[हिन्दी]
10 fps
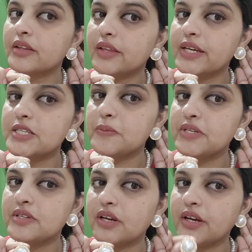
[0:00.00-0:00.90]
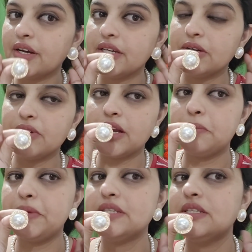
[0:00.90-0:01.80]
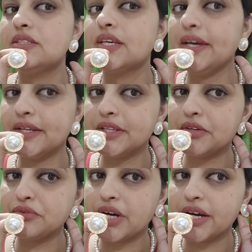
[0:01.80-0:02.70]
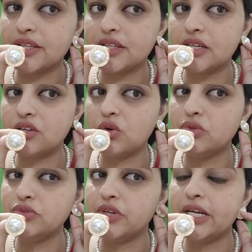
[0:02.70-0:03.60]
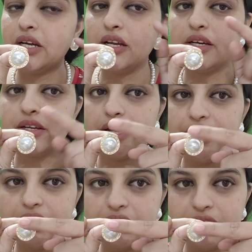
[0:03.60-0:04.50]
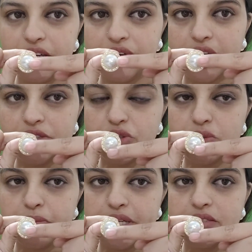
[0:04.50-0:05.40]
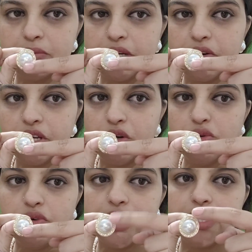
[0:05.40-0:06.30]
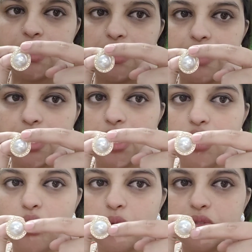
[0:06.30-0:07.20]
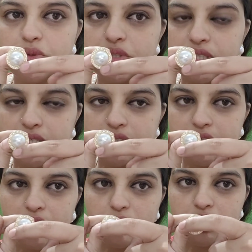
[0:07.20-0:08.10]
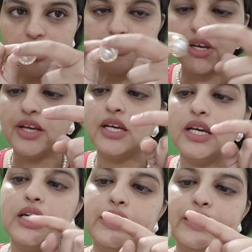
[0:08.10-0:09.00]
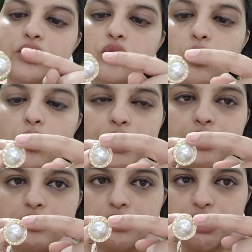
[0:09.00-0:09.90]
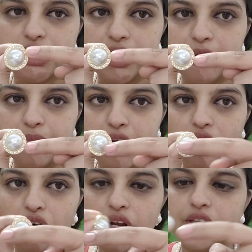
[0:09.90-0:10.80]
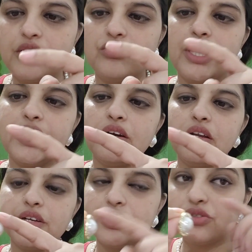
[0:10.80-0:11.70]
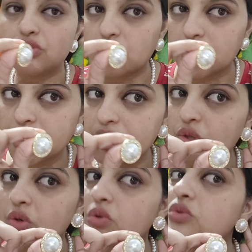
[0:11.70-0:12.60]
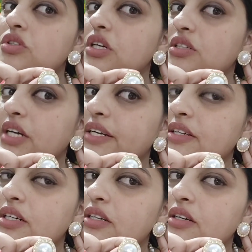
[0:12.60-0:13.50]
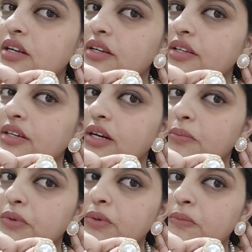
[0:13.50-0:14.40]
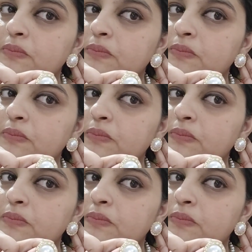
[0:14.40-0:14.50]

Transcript: नेक्स्ट पीस रहेगा ये वाला पीस इसके अंदर अंदर ऑफ वाइट कलर है ये वाला जो बीट्स बना हुआ ये ऑफ वाइट कलर का है और जो इसके चारों तरफ है ये गोल्डन शेड में है और अंदर वाइट कलर के स्टोन है ये दोनों साइड का कलर दे रहा है आपको